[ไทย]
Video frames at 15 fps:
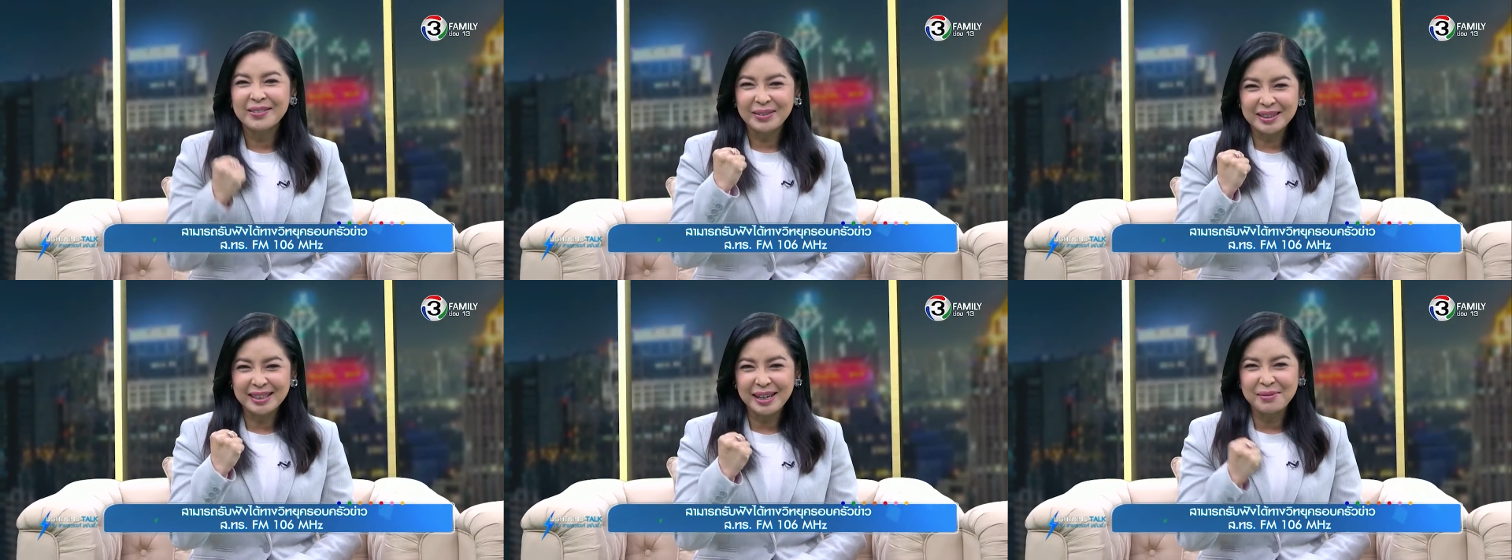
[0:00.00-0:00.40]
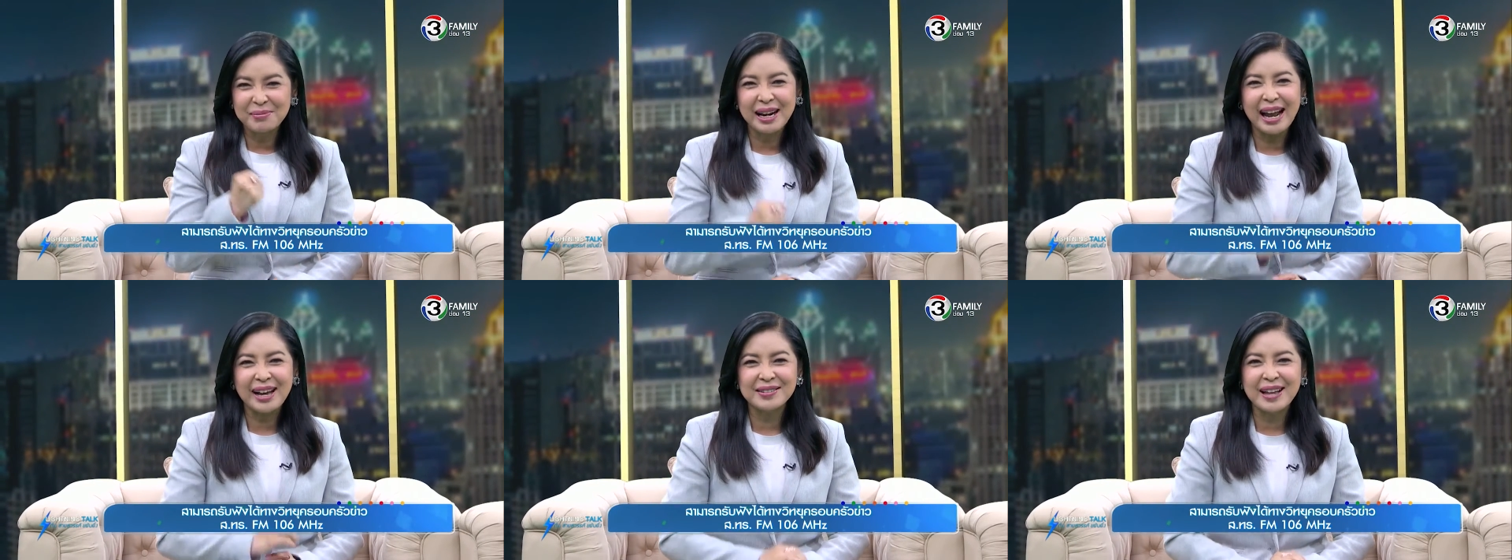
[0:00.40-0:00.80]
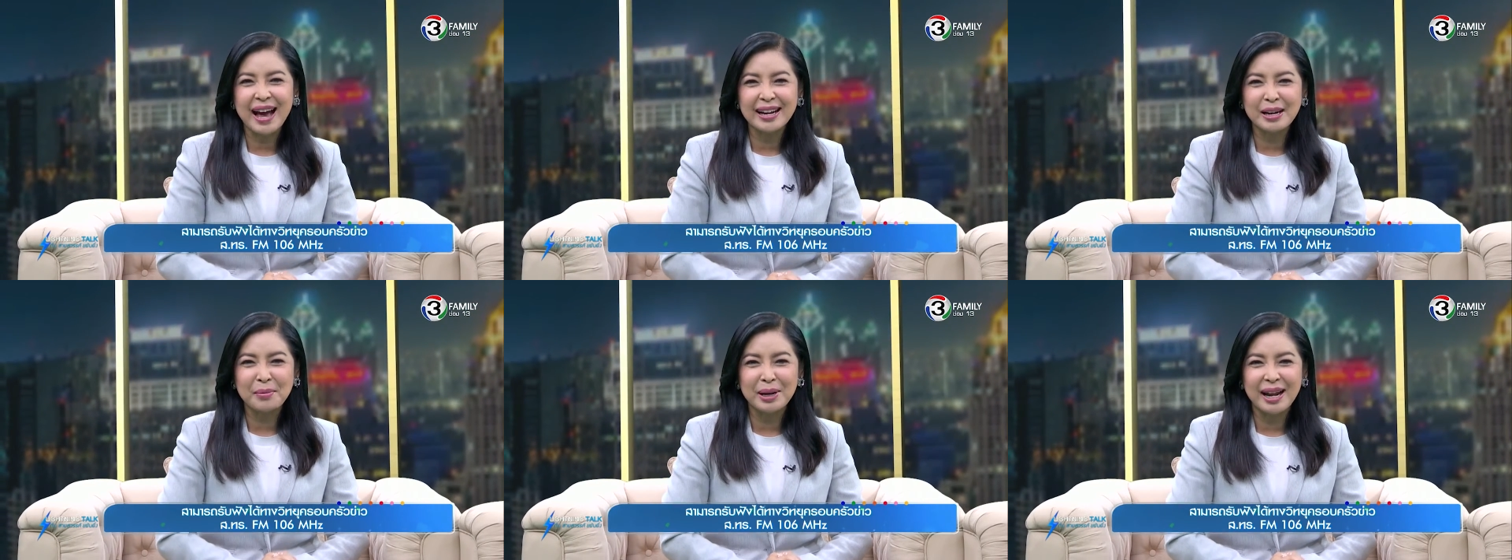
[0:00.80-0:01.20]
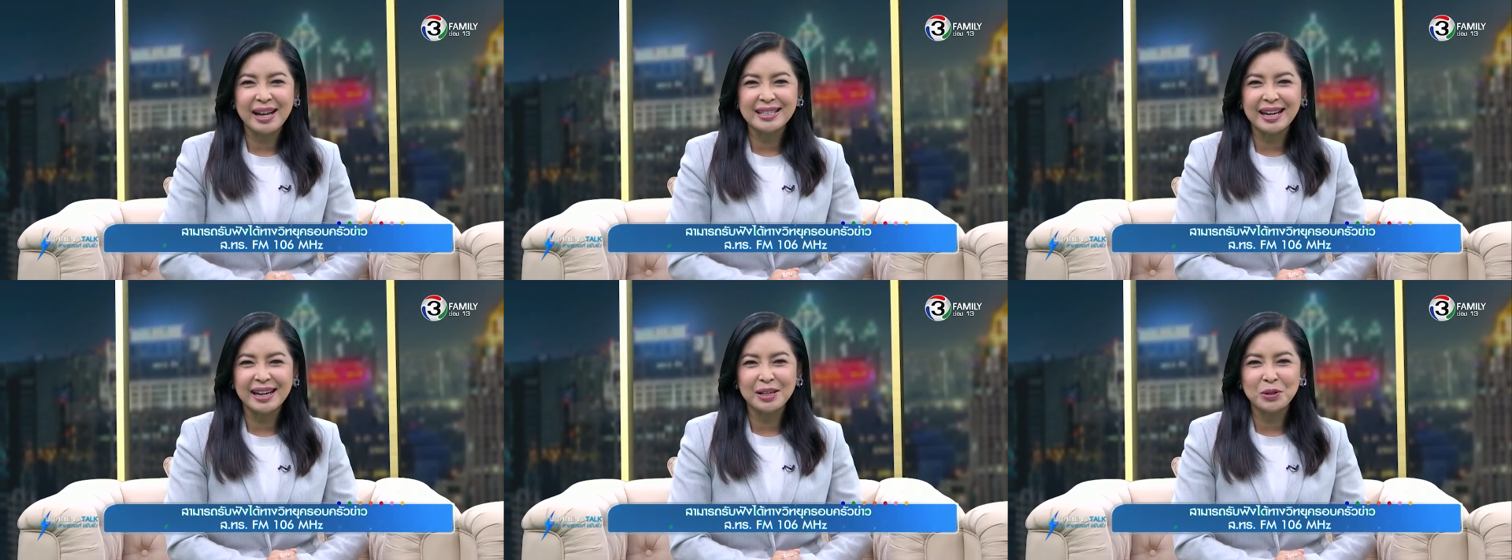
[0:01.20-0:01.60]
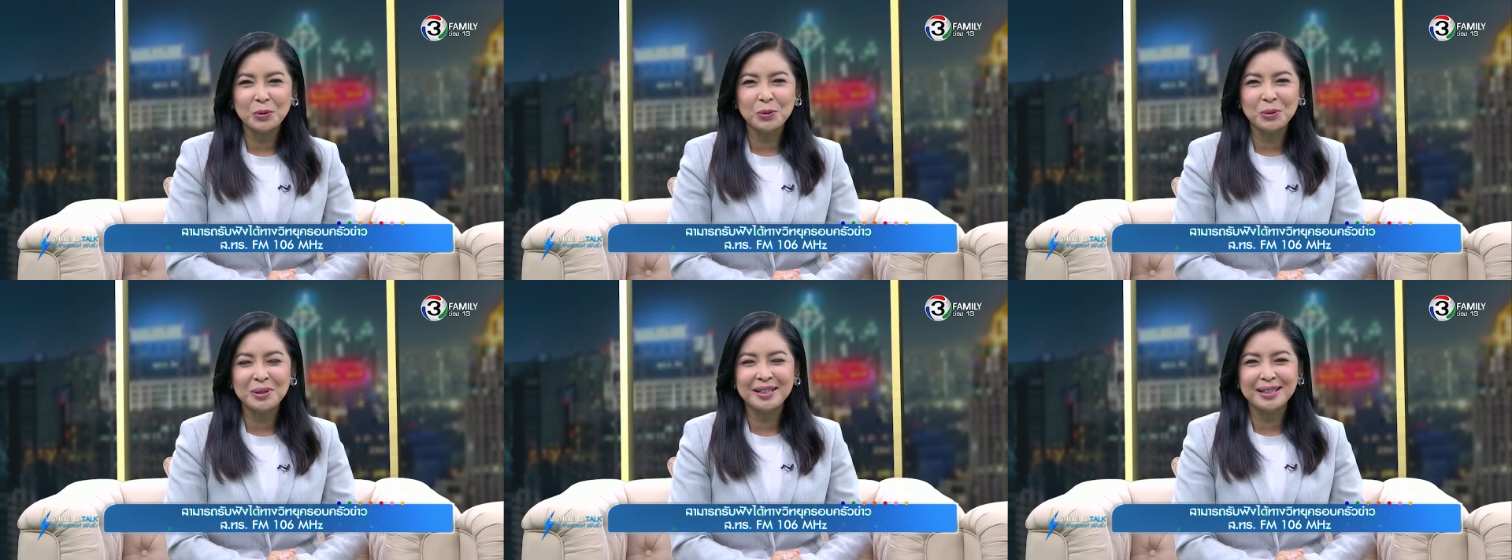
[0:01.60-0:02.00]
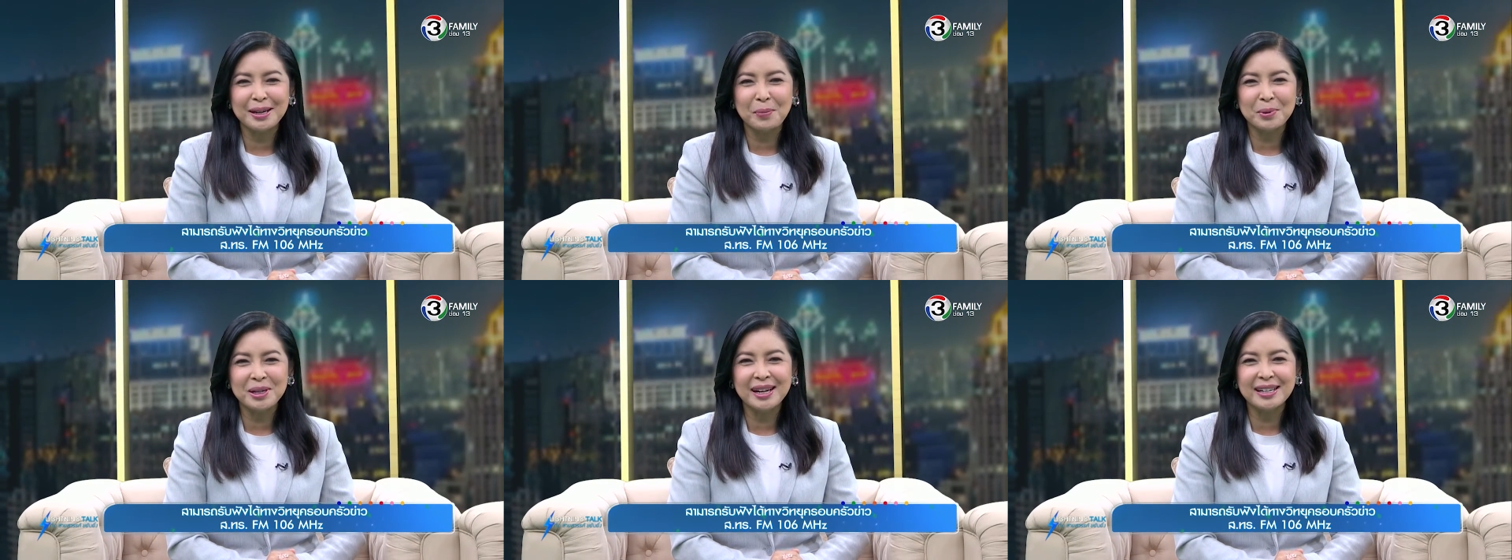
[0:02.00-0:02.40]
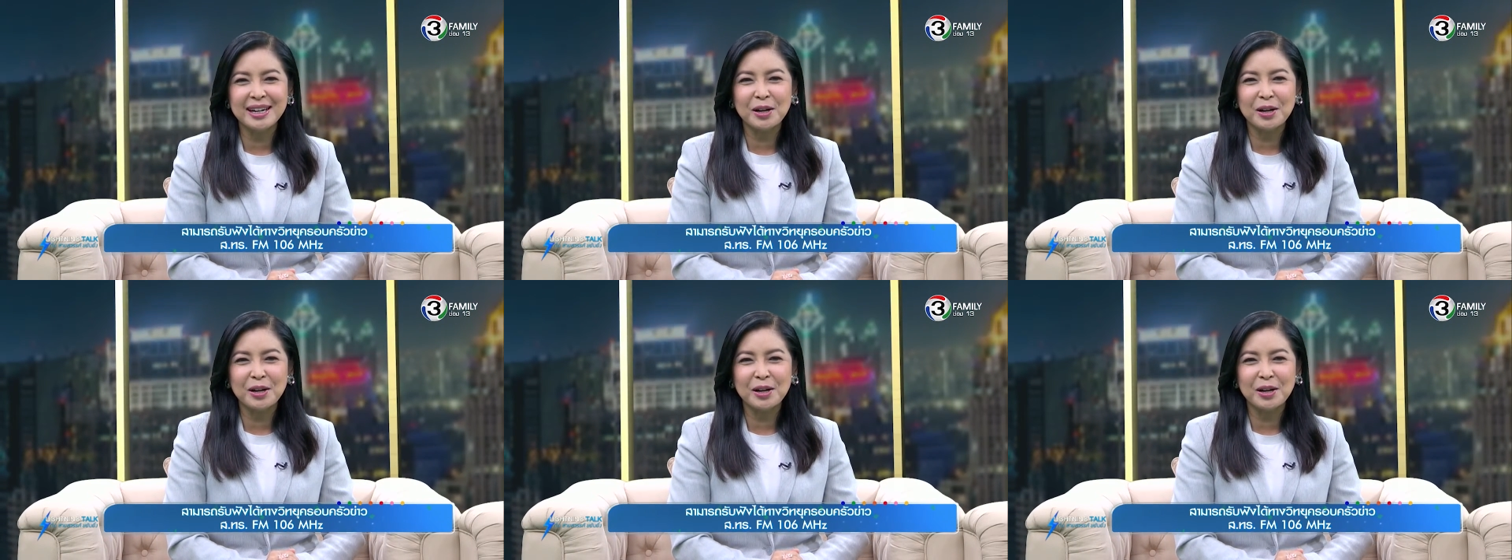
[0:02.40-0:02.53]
มาเติมพลังสร้างแรงบันดาลใจกันทุกๆคืนกับเรื่อง